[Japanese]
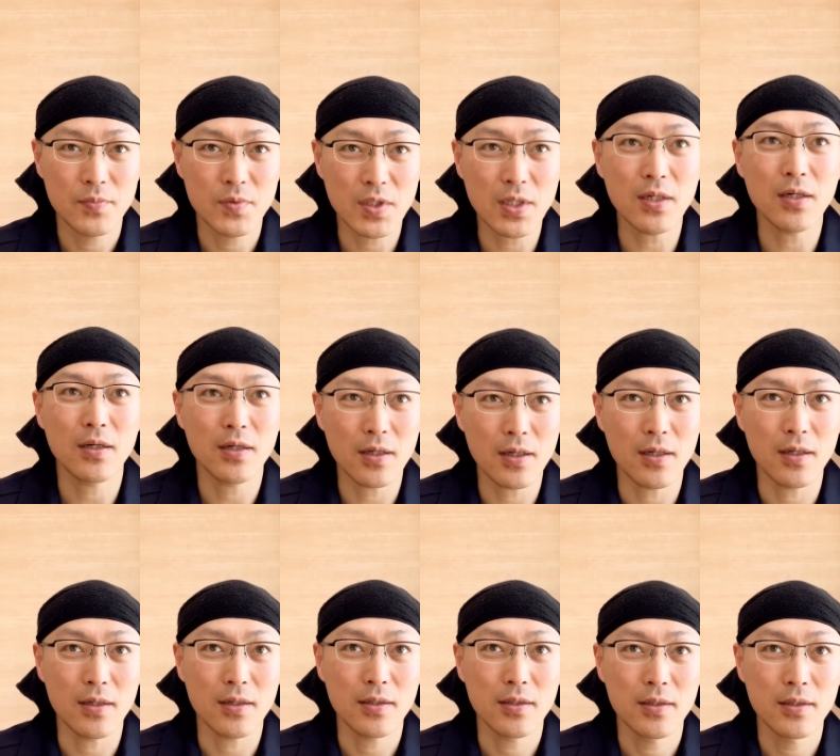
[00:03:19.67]
だか
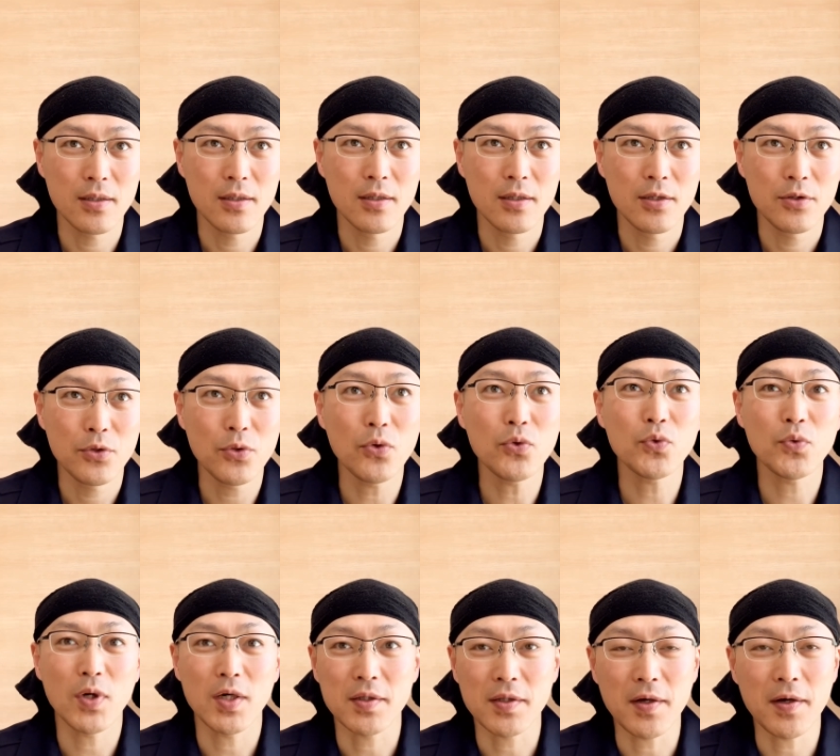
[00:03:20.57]
ら濃
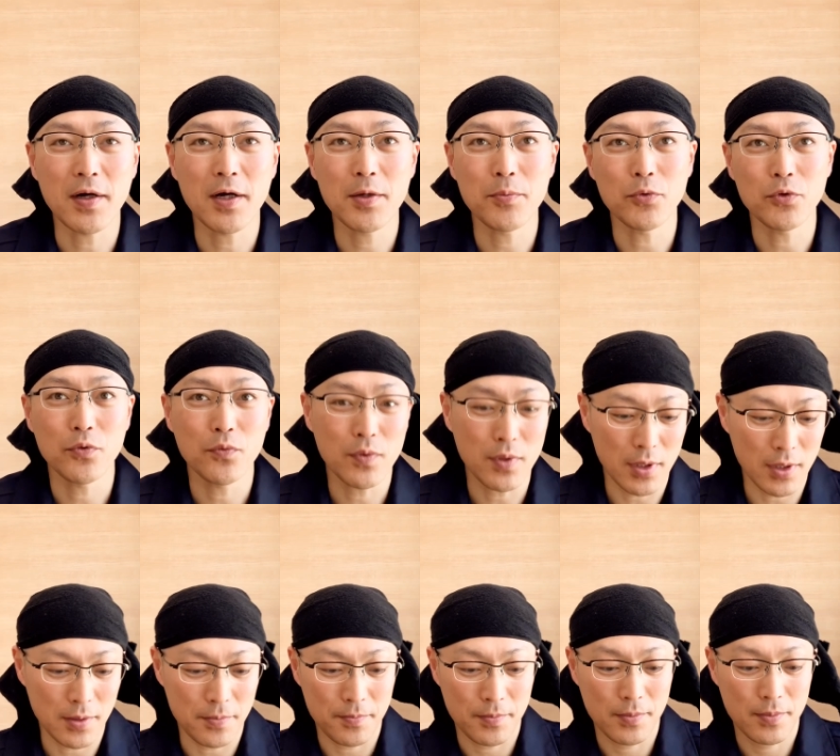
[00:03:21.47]
度が高いもの
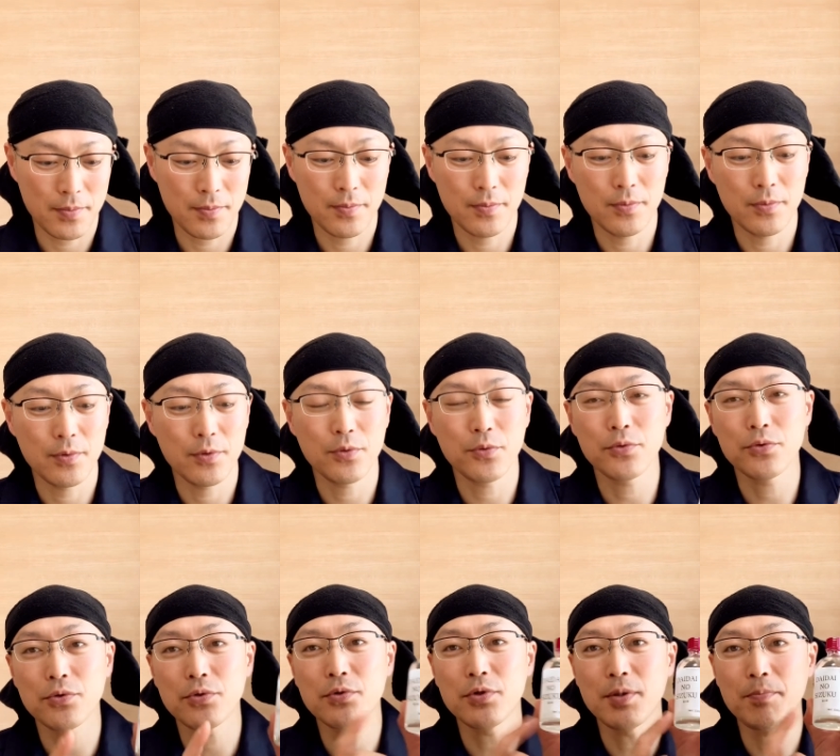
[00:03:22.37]
は
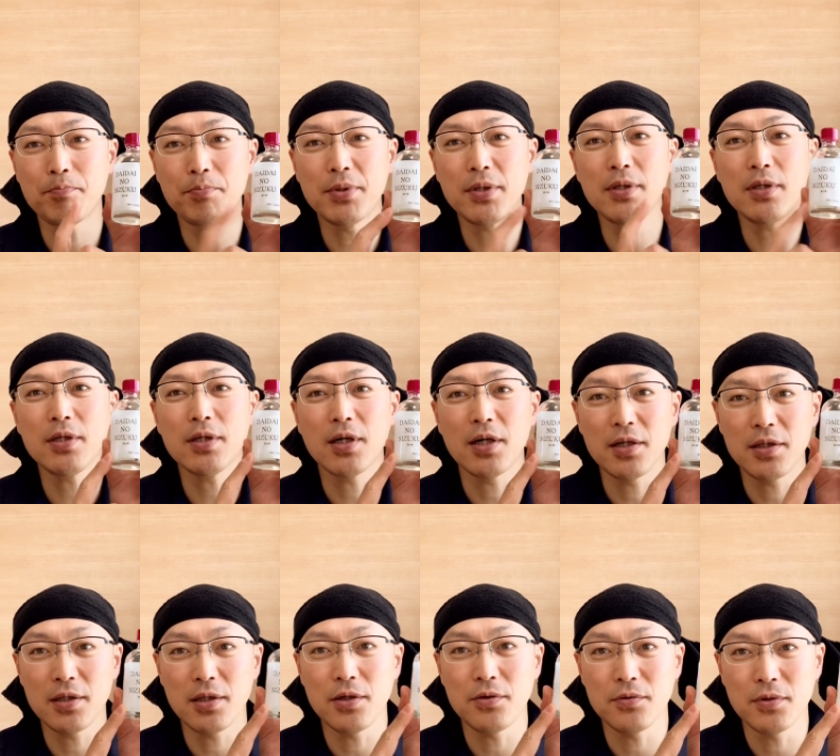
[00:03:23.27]
このように瓶に
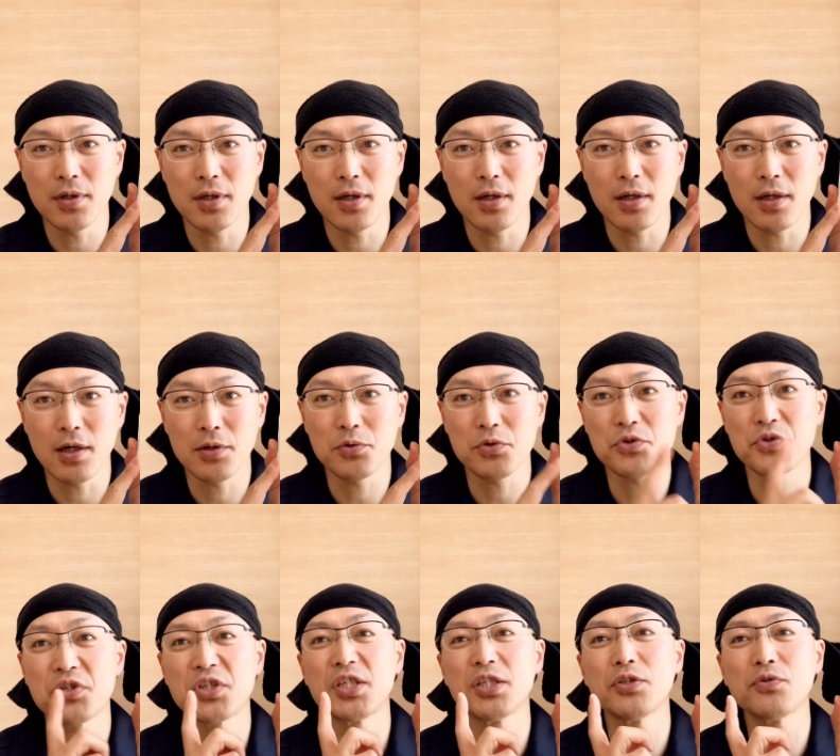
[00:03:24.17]
入っているか、あと
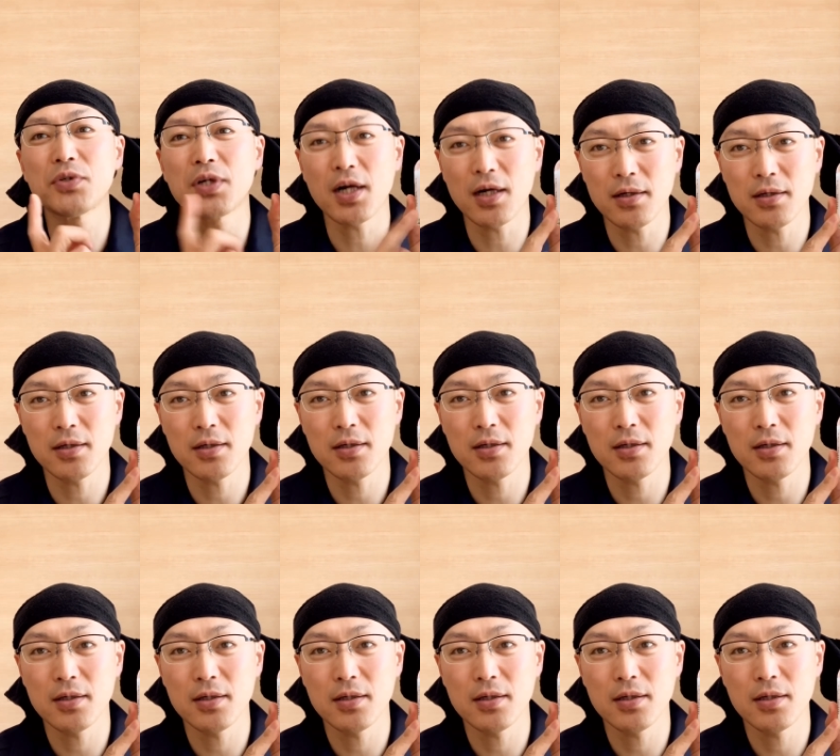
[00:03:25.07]
スチール缶
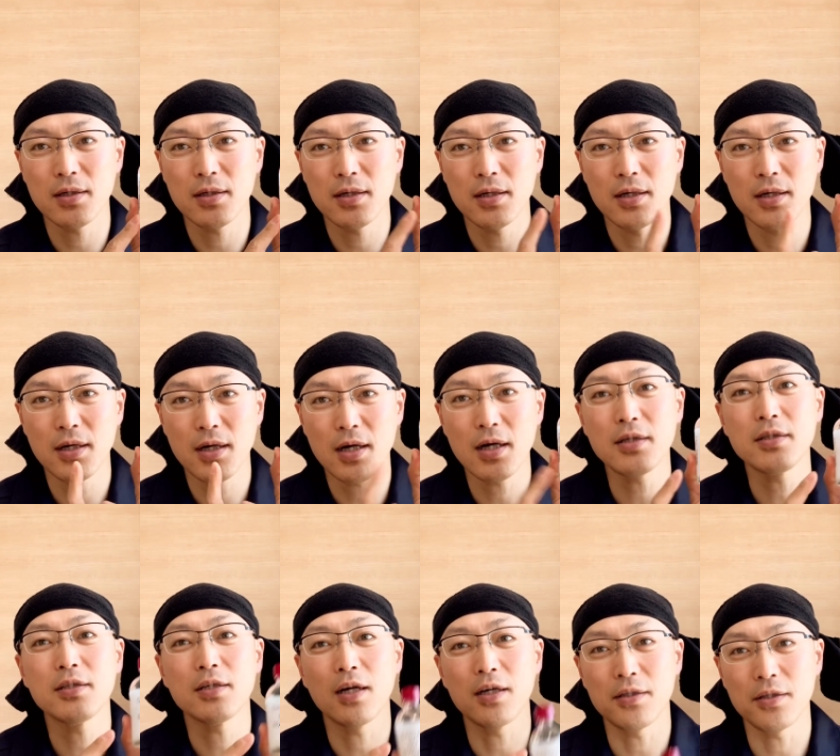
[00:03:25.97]

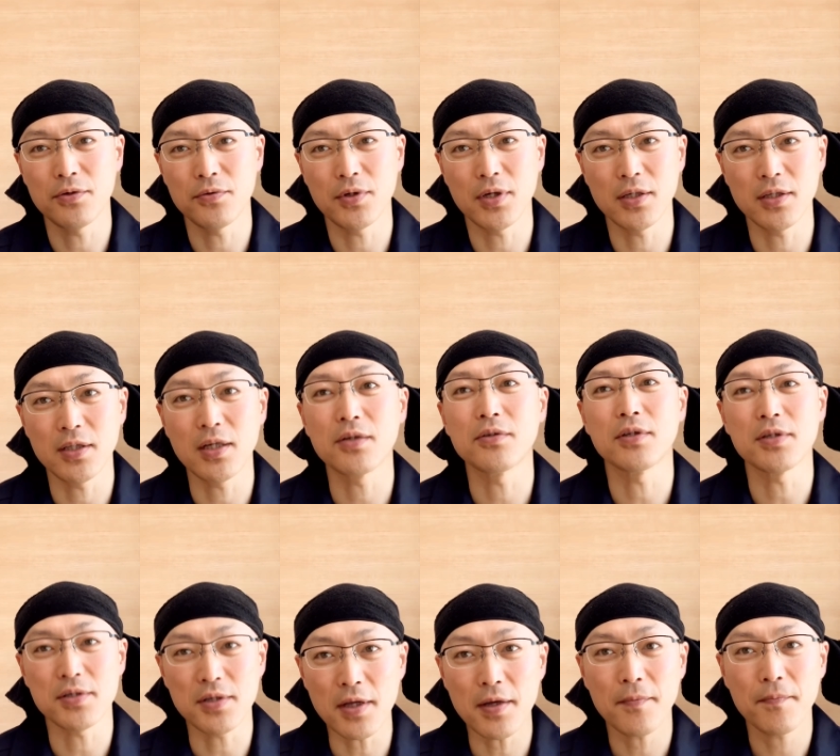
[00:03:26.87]
缶に入っているかになるん
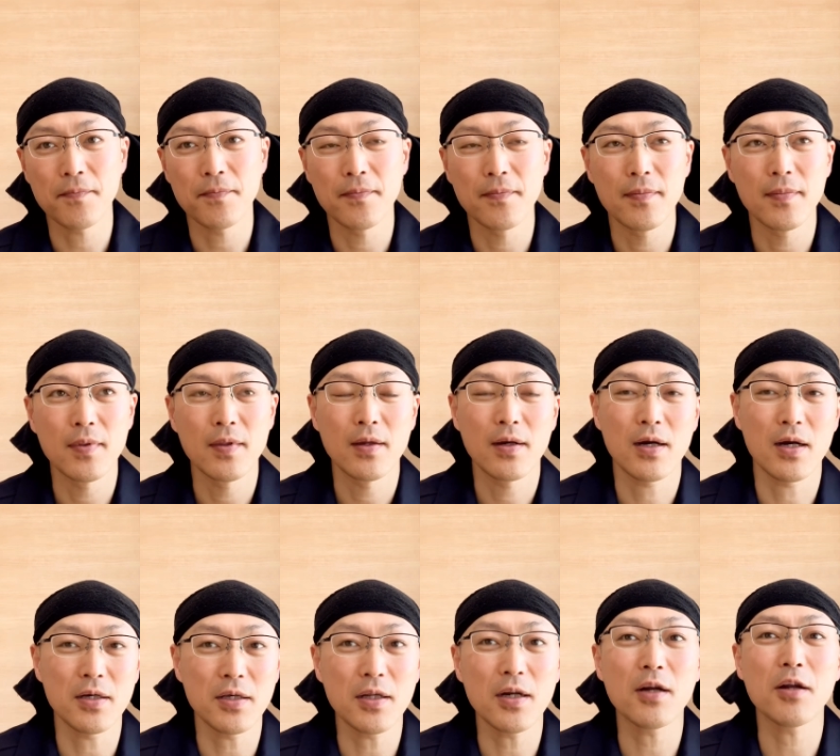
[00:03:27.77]
ですね。
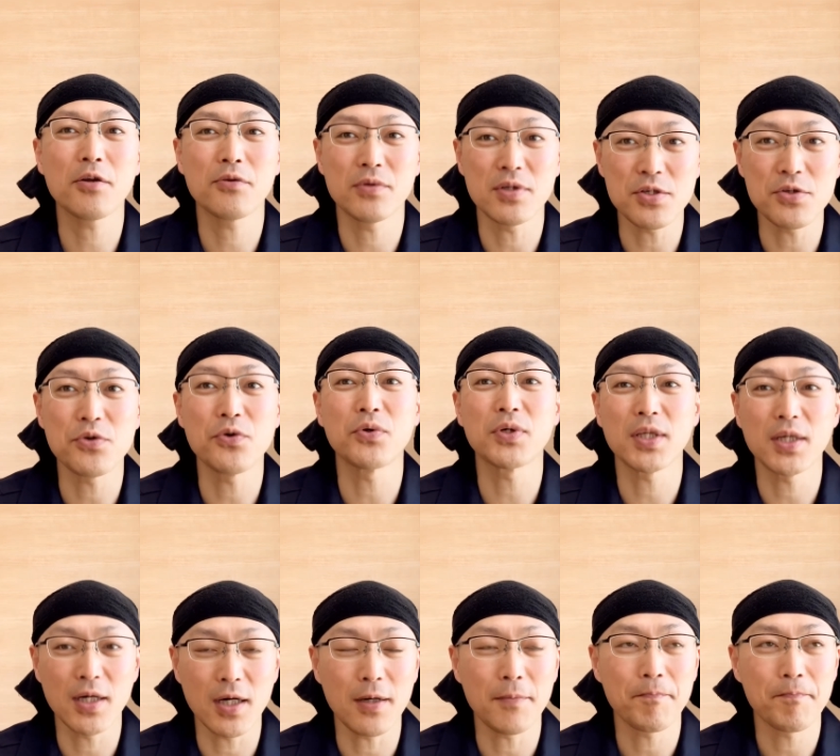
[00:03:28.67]
限られるんです容
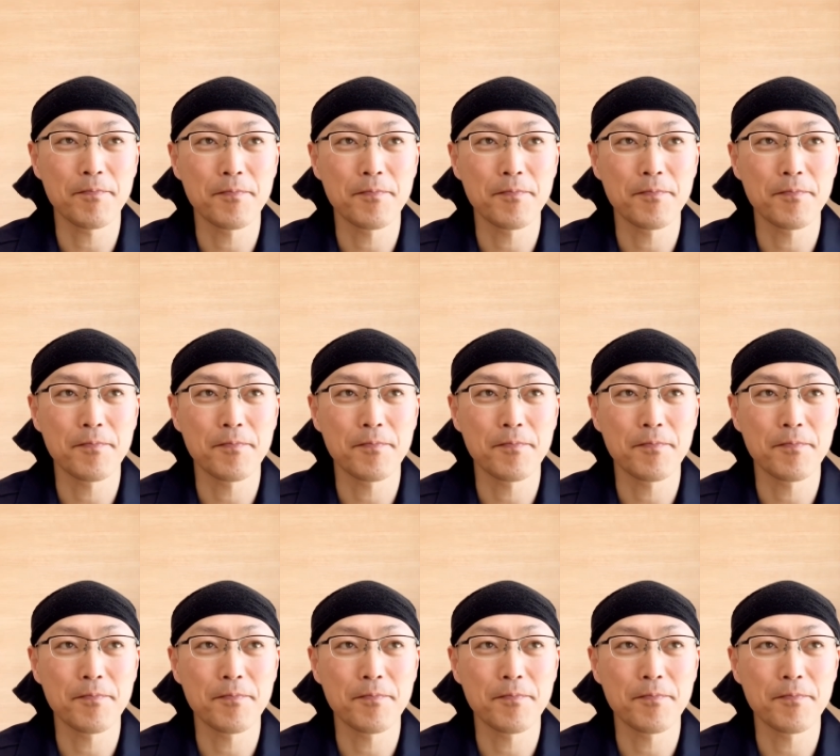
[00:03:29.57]
器が。